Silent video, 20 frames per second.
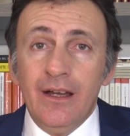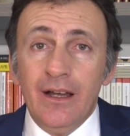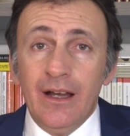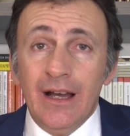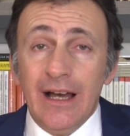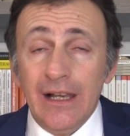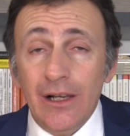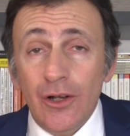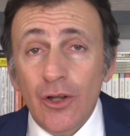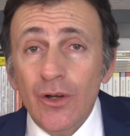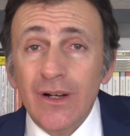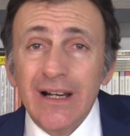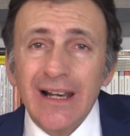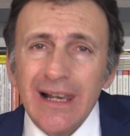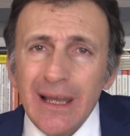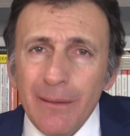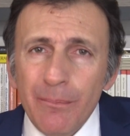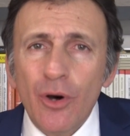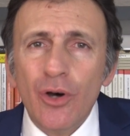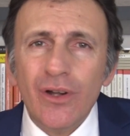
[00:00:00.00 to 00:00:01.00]
Allora
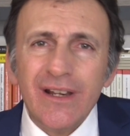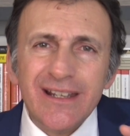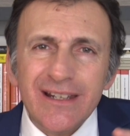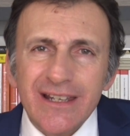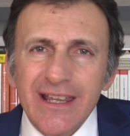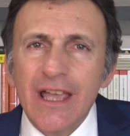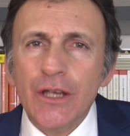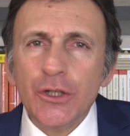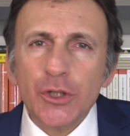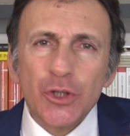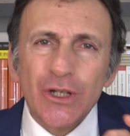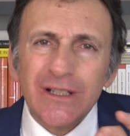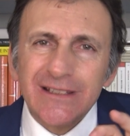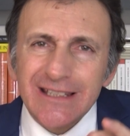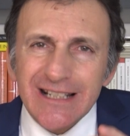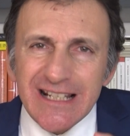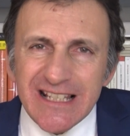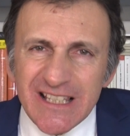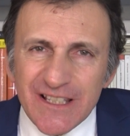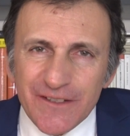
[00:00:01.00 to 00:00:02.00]
l'amore riesce a
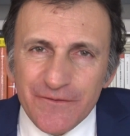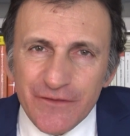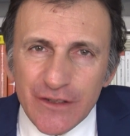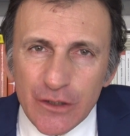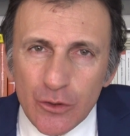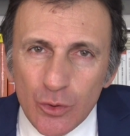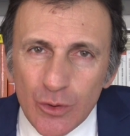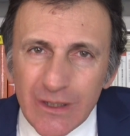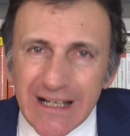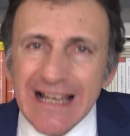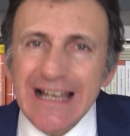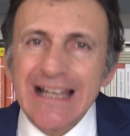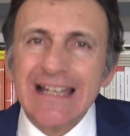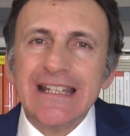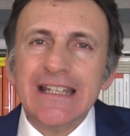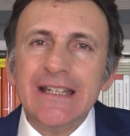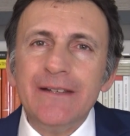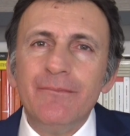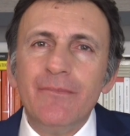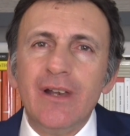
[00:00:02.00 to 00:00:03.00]

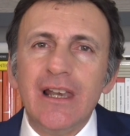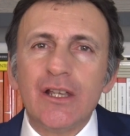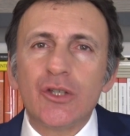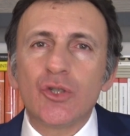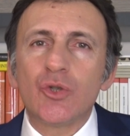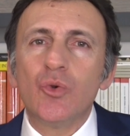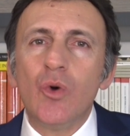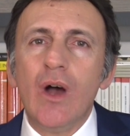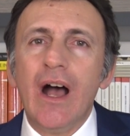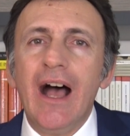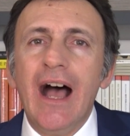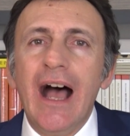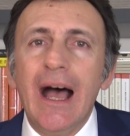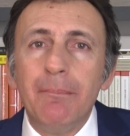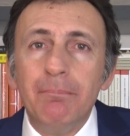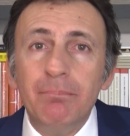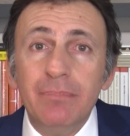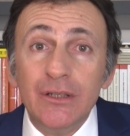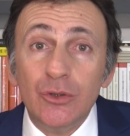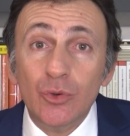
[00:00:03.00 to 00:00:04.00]
trasfigurare la sua
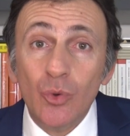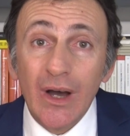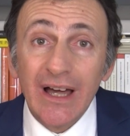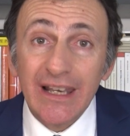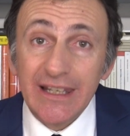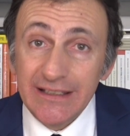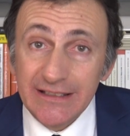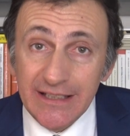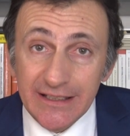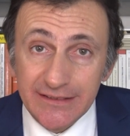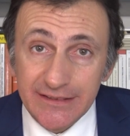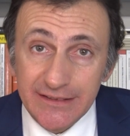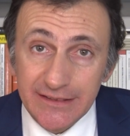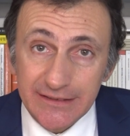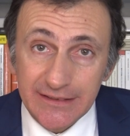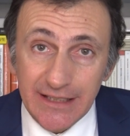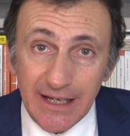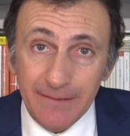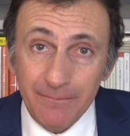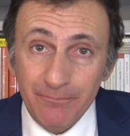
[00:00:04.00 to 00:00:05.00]
abituale
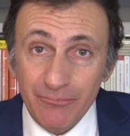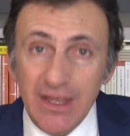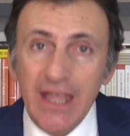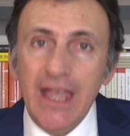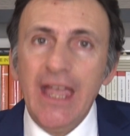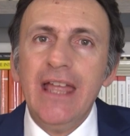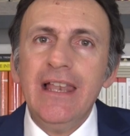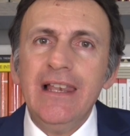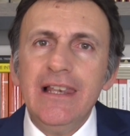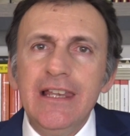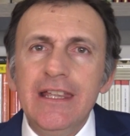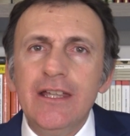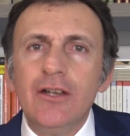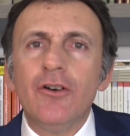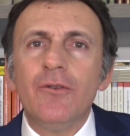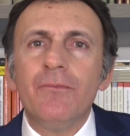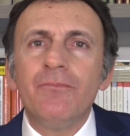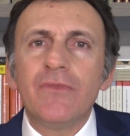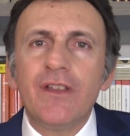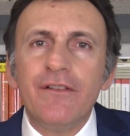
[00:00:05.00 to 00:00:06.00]
identità e
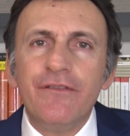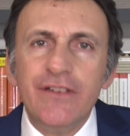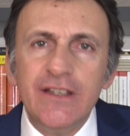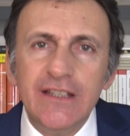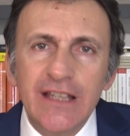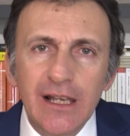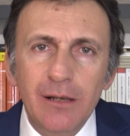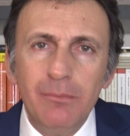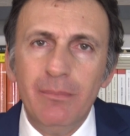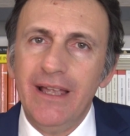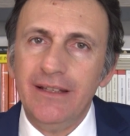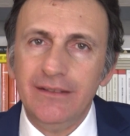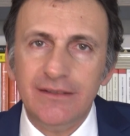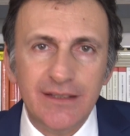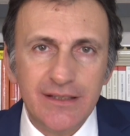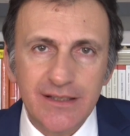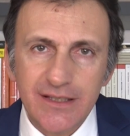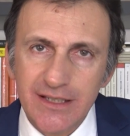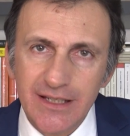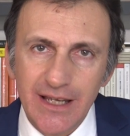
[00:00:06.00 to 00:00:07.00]
l'io
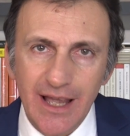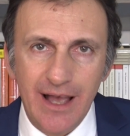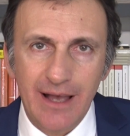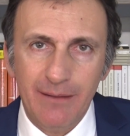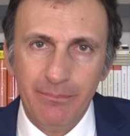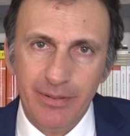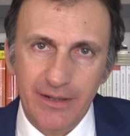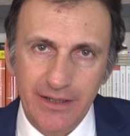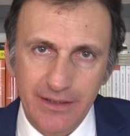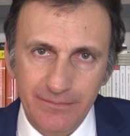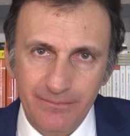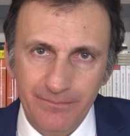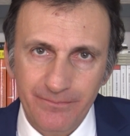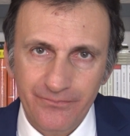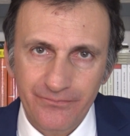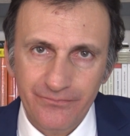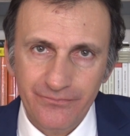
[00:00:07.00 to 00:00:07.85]
finalmente si apre.